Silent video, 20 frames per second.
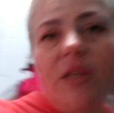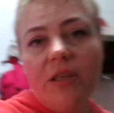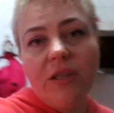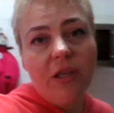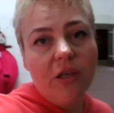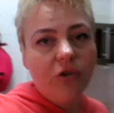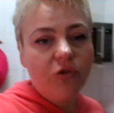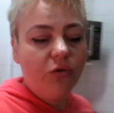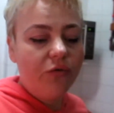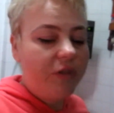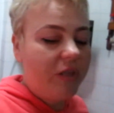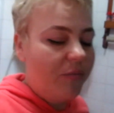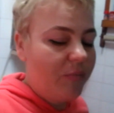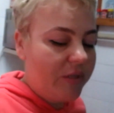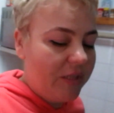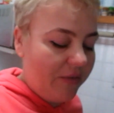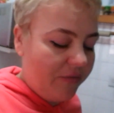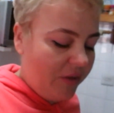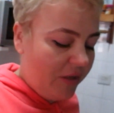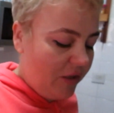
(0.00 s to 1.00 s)
Так что всем
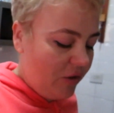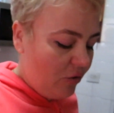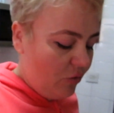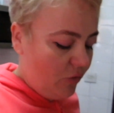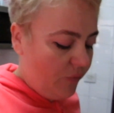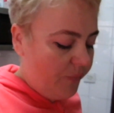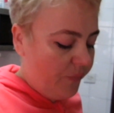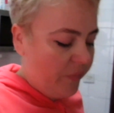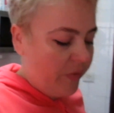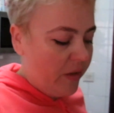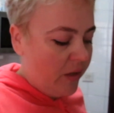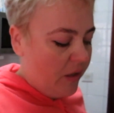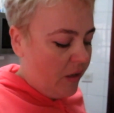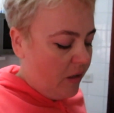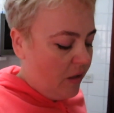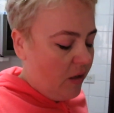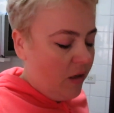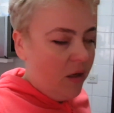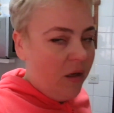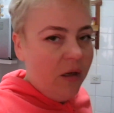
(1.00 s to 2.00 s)
советую.
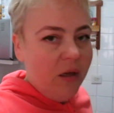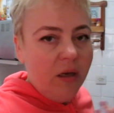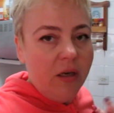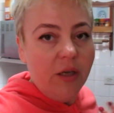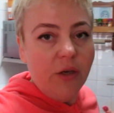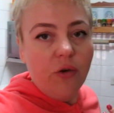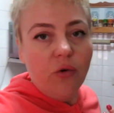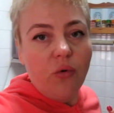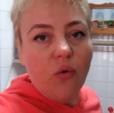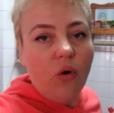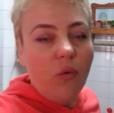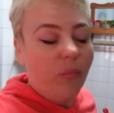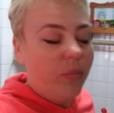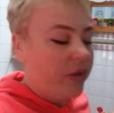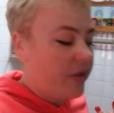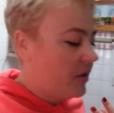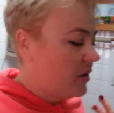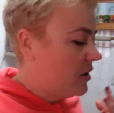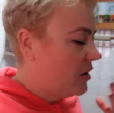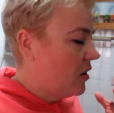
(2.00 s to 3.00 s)
Легко,
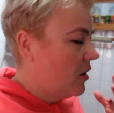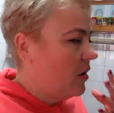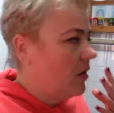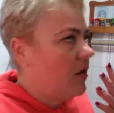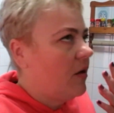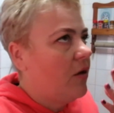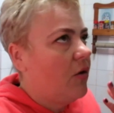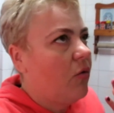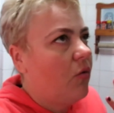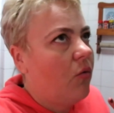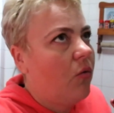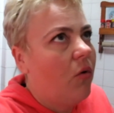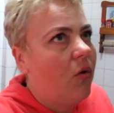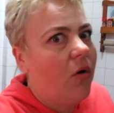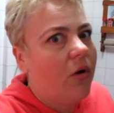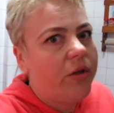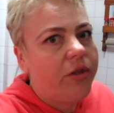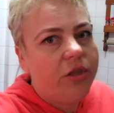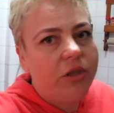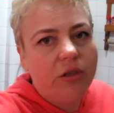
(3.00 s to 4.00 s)
быстро и
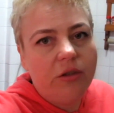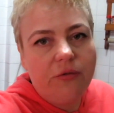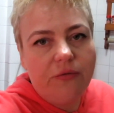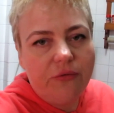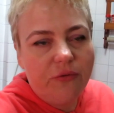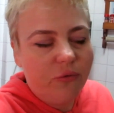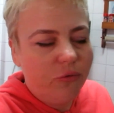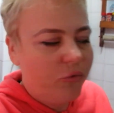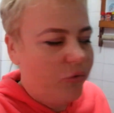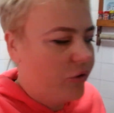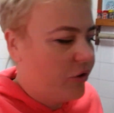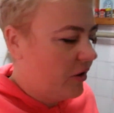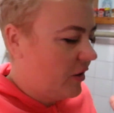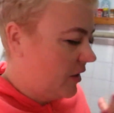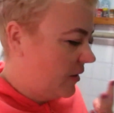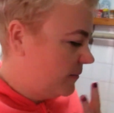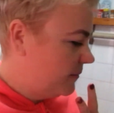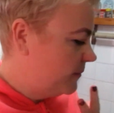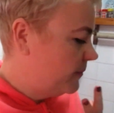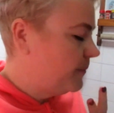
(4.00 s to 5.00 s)
очень
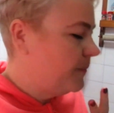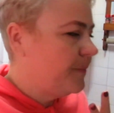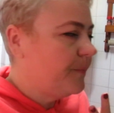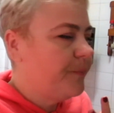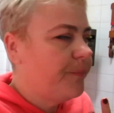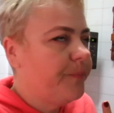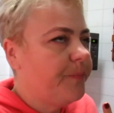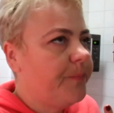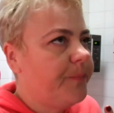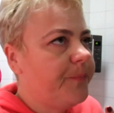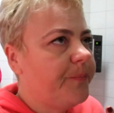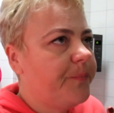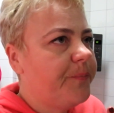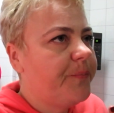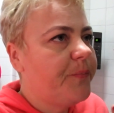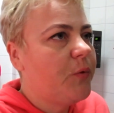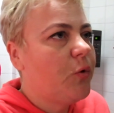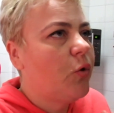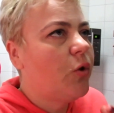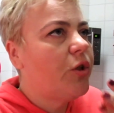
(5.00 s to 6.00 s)
вкусно.
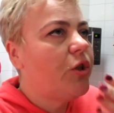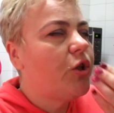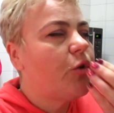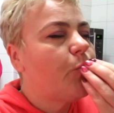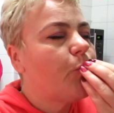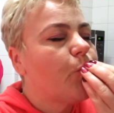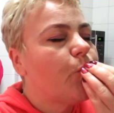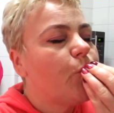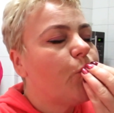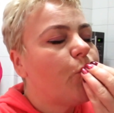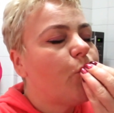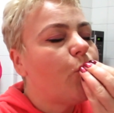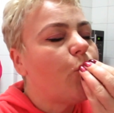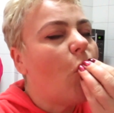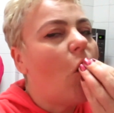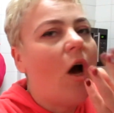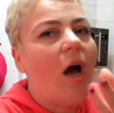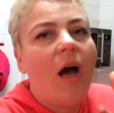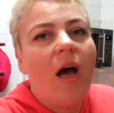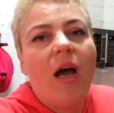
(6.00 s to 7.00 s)
Ммм, тортик.
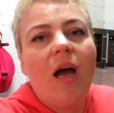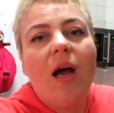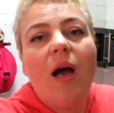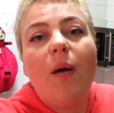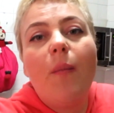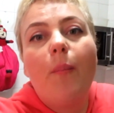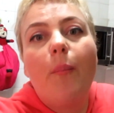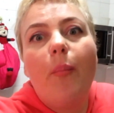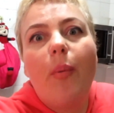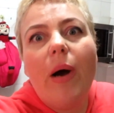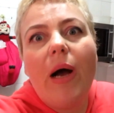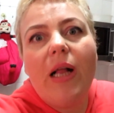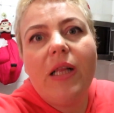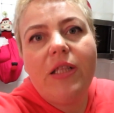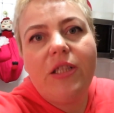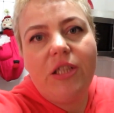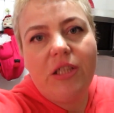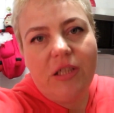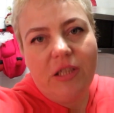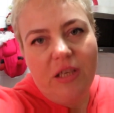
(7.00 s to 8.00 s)
Муа,
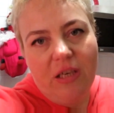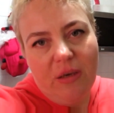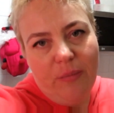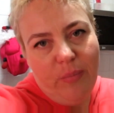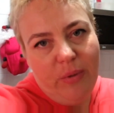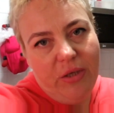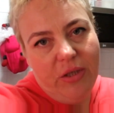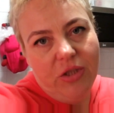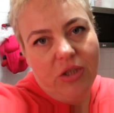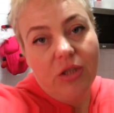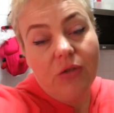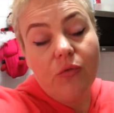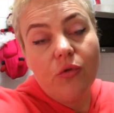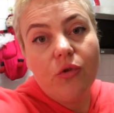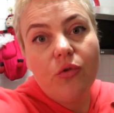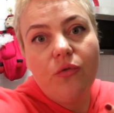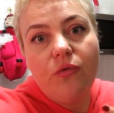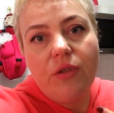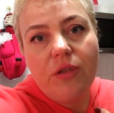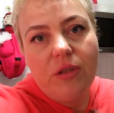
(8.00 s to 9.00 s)
пальчики оближешь. Вот
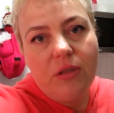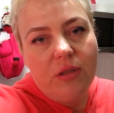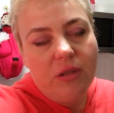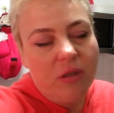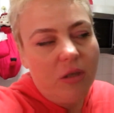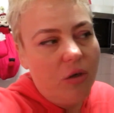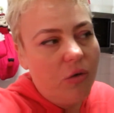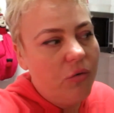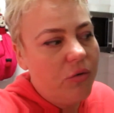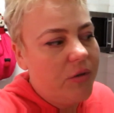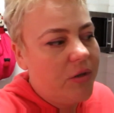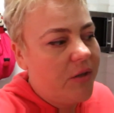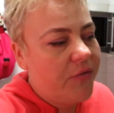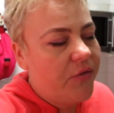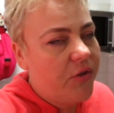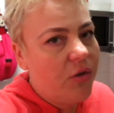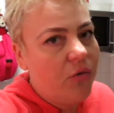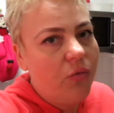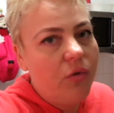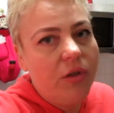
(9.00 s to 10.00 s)
увидите, как он
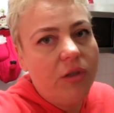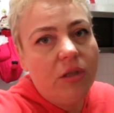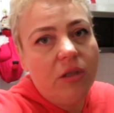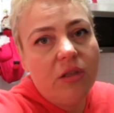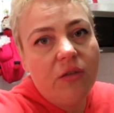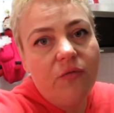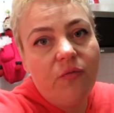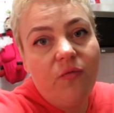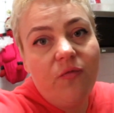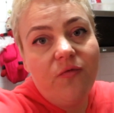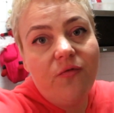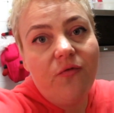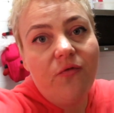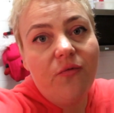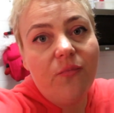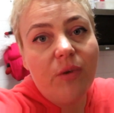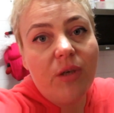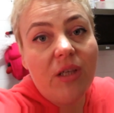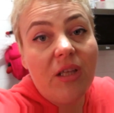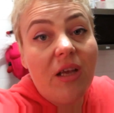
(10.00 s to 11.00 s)
завтра улетит в
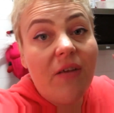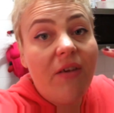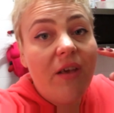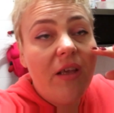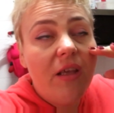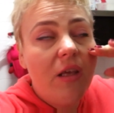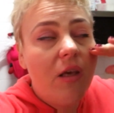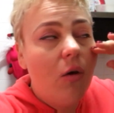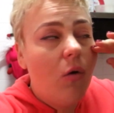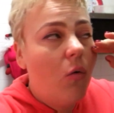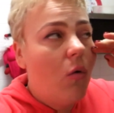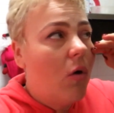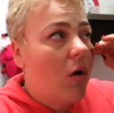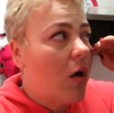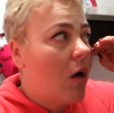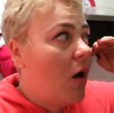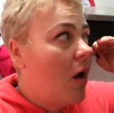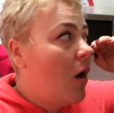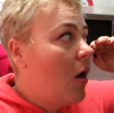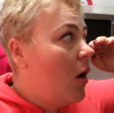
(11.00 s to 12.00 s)
мгновение
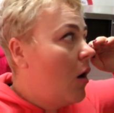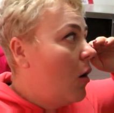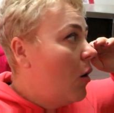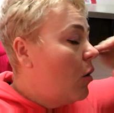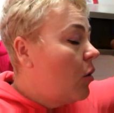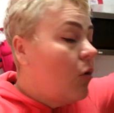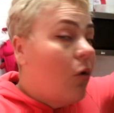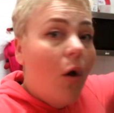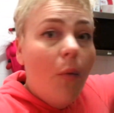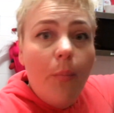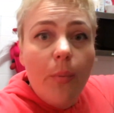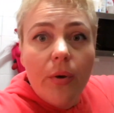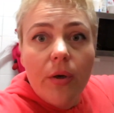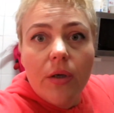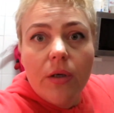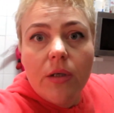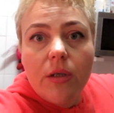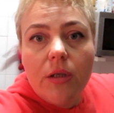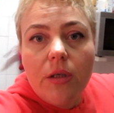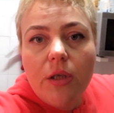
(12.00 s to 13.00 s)
ока. Хлоп,
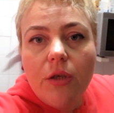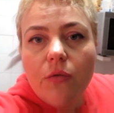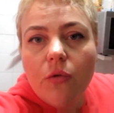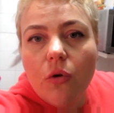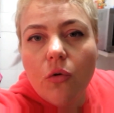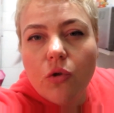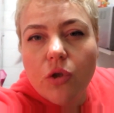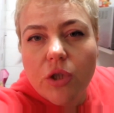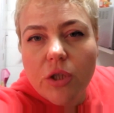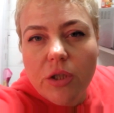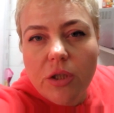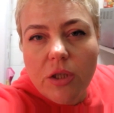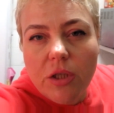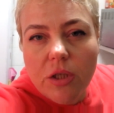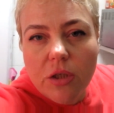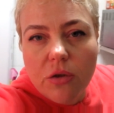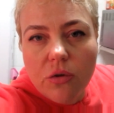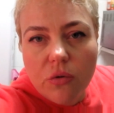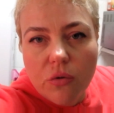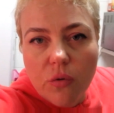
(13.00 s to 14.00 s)
его уже
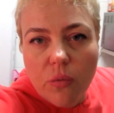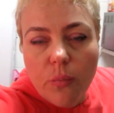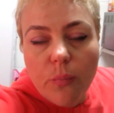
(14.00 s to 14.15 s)
нету.